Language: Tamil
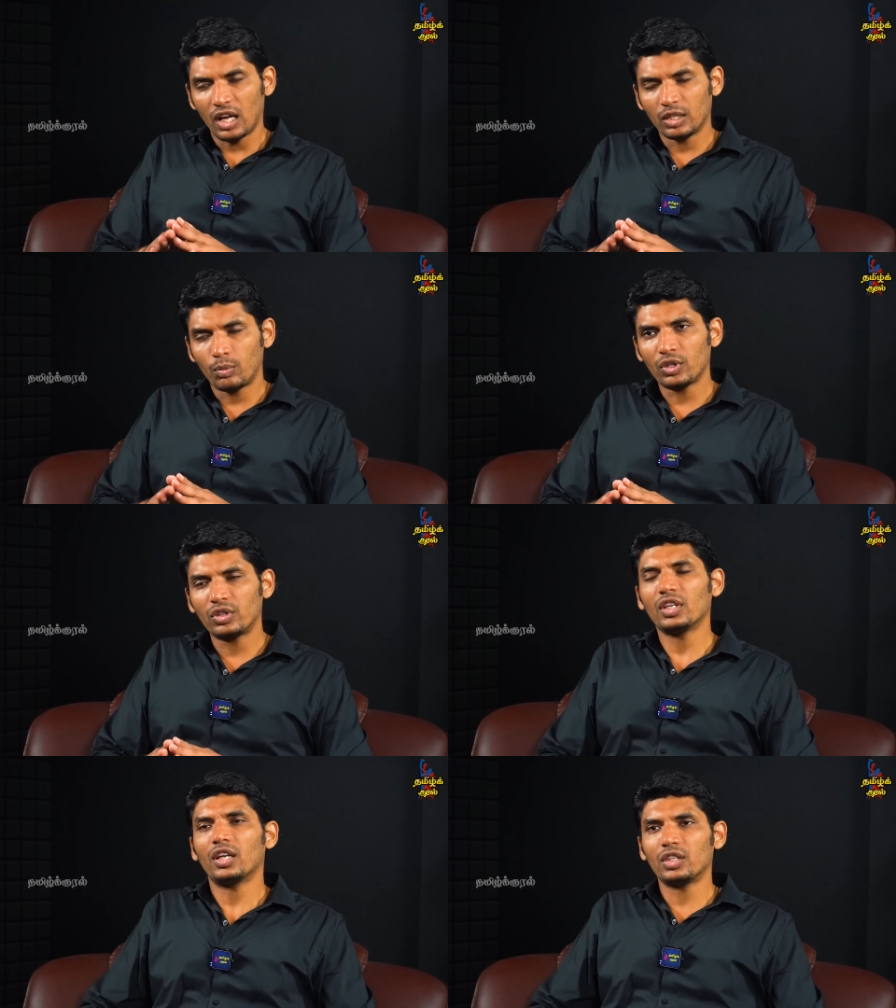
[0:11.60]
அந்த
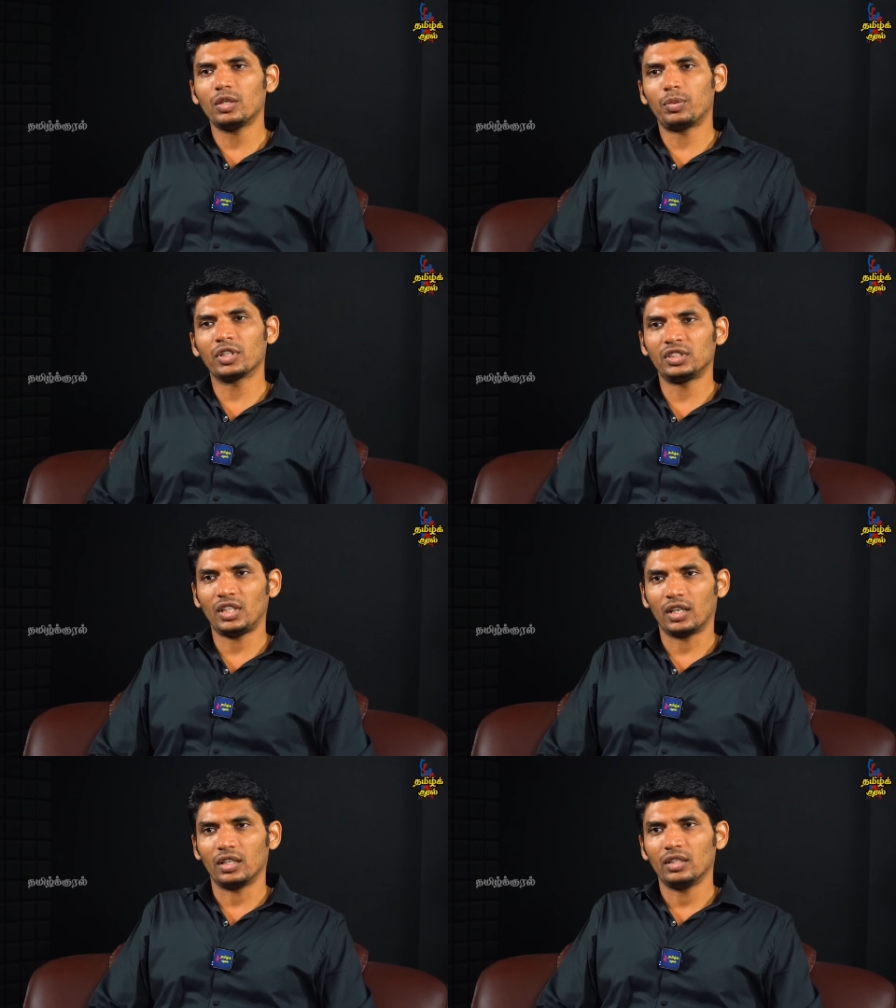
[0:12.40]
மொத்த இனத்தையும்
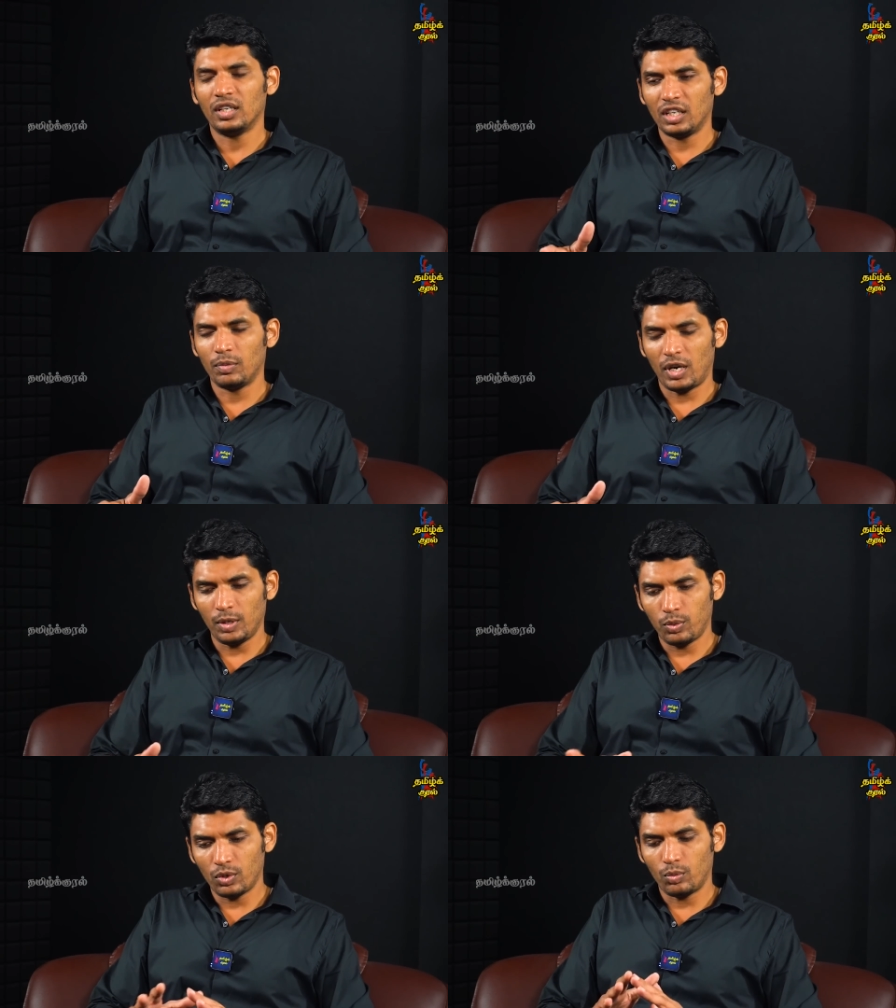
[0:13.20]
பிரிச்சுட்டாங்க இன்னைக்கு
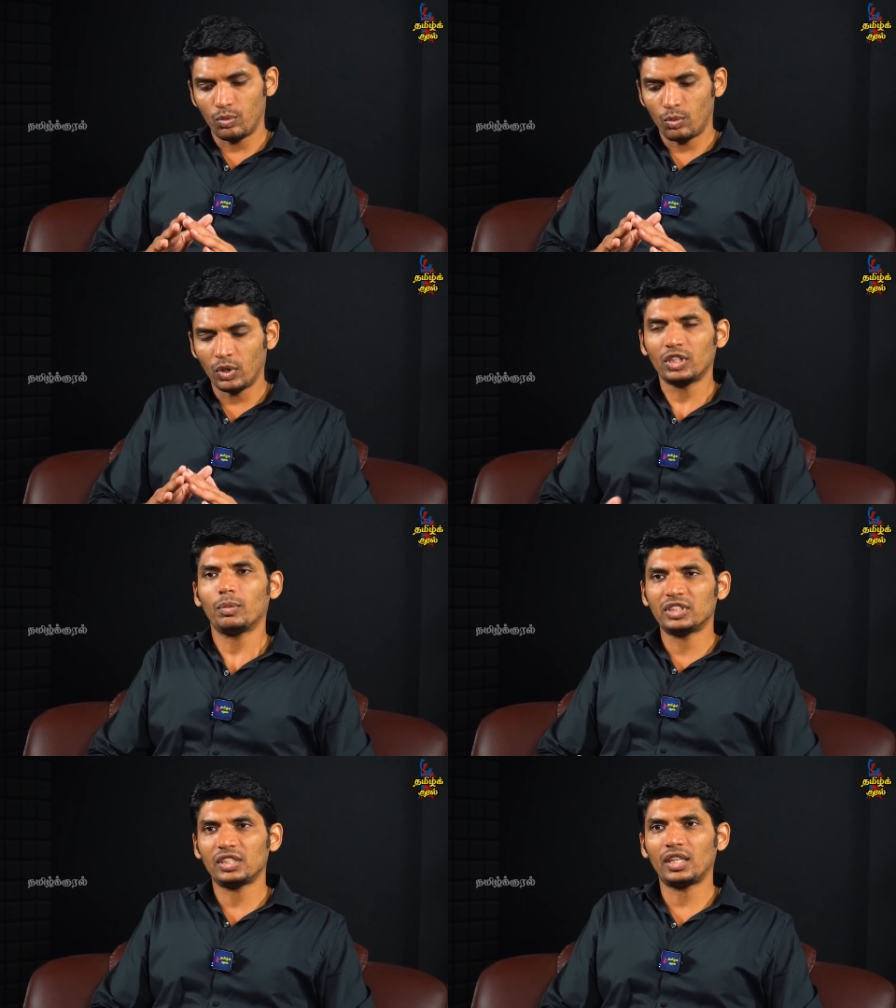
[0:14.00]
மணிப்பூர்
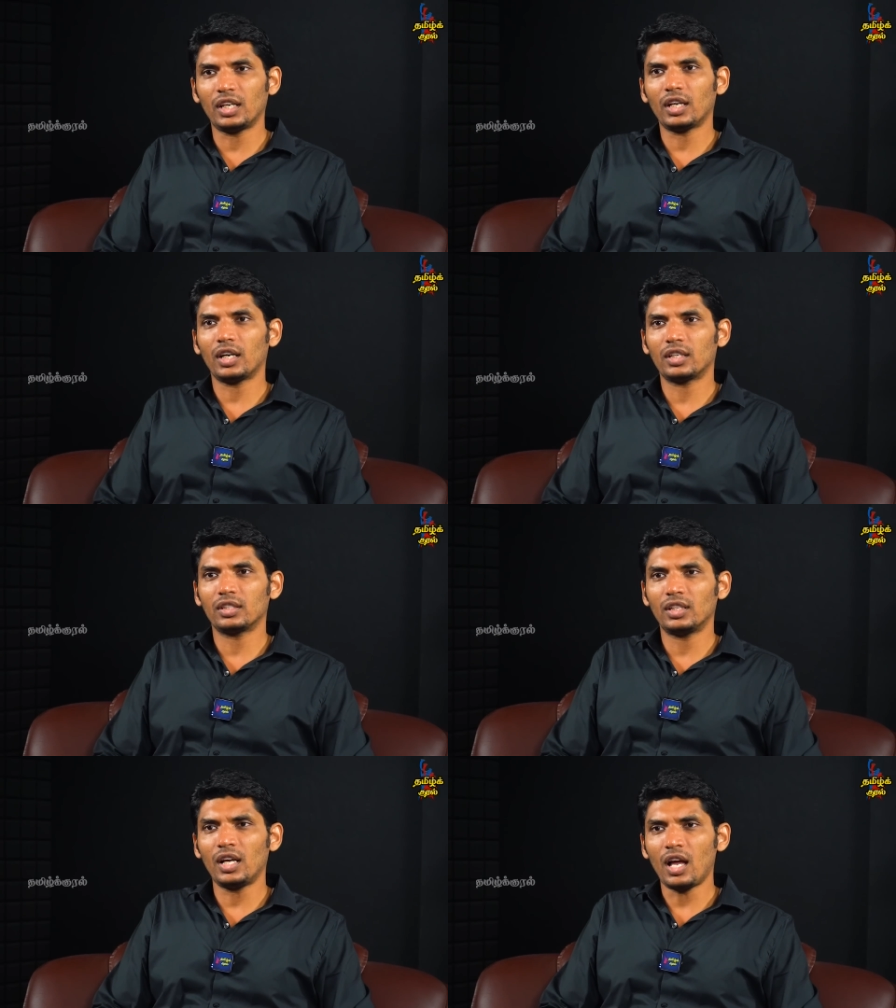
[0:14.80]
மொத்தமாக செதறி
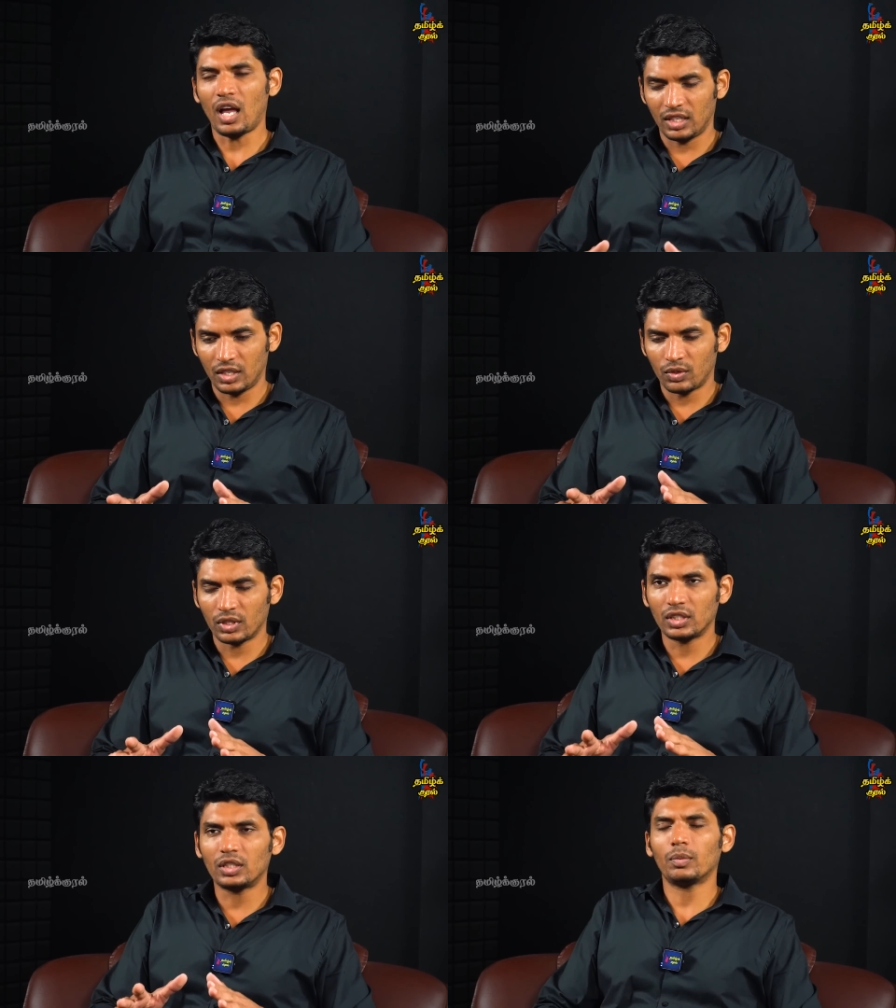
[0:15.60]
கிடக்குதுன்னா அதுக்கு
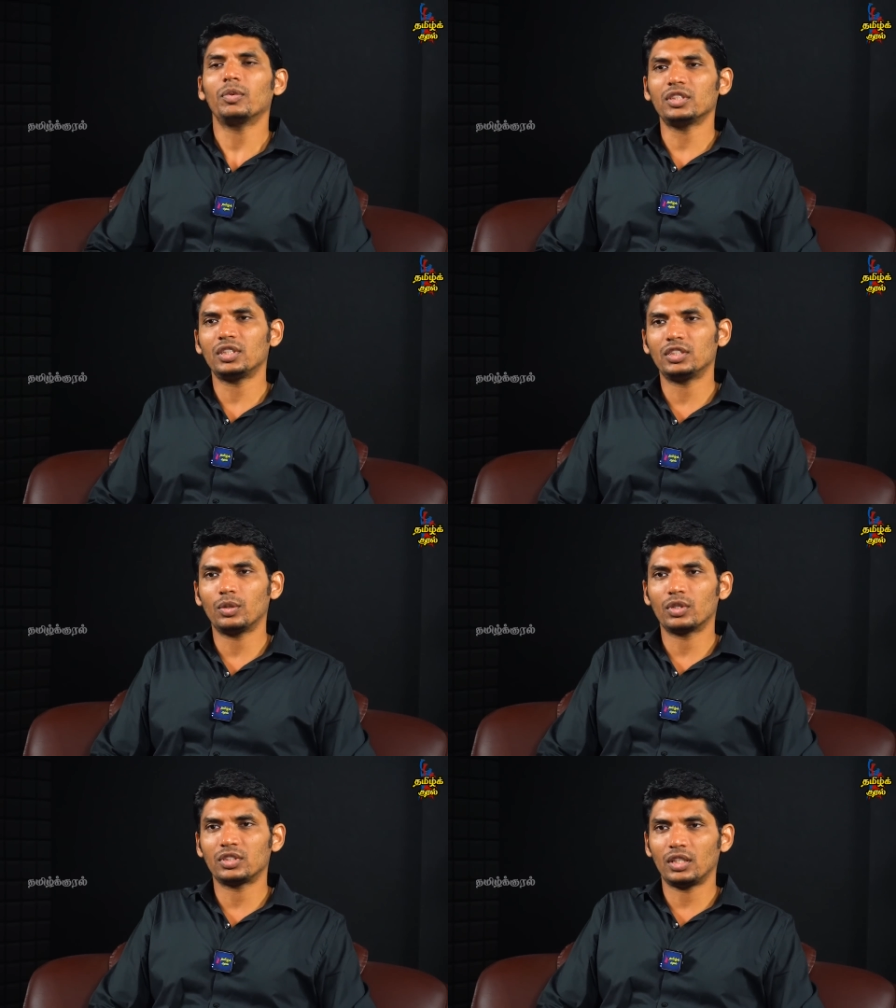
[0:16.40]
இவங்க திட்டமிட்டு செஞ்ச
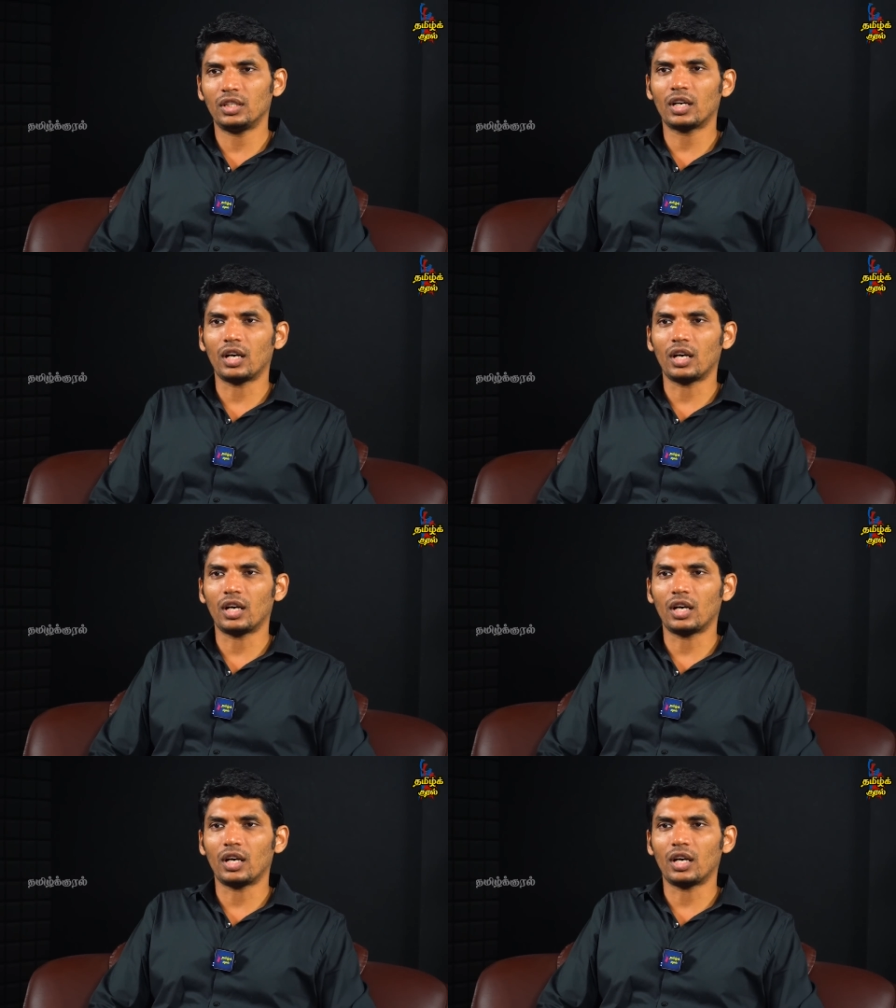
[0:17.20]
ஒரு சதி தான்